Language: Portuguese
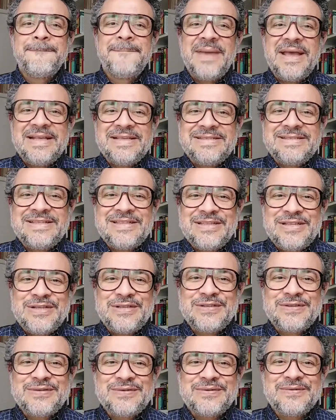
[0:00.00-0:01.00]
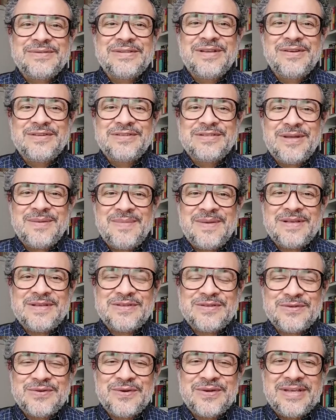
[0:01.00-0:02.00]
Pense nisso, Deus te
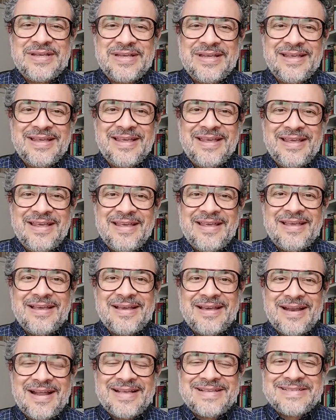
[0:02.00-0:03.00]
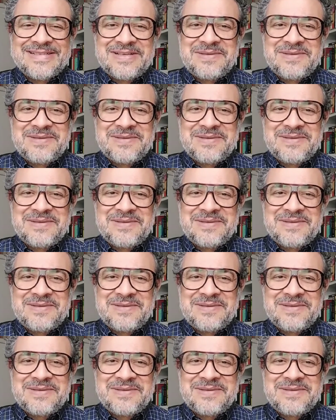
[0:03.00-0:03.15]
abençoe. Graça e